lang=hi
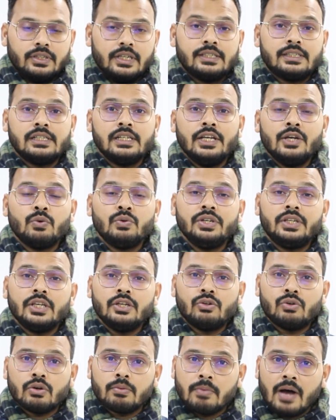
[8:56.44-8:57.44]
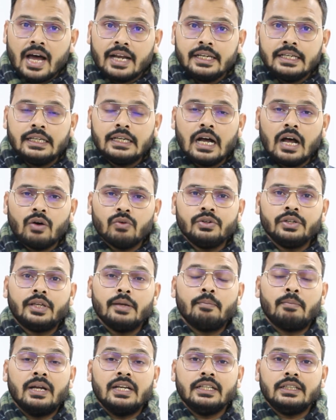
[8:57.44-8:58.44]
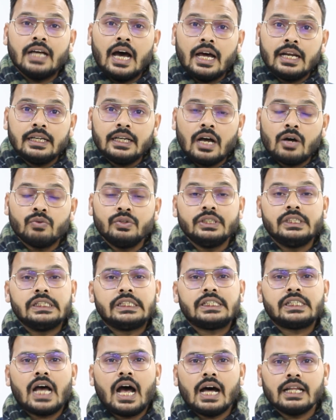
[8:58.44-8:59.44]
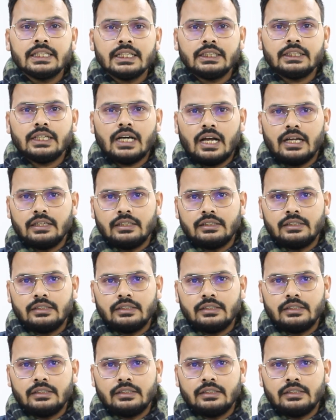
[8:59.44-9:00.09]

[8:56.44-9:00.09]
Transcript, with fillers: इसलिए उनकी कुर्बानी का उनके बलिदान का उनकी शहादत का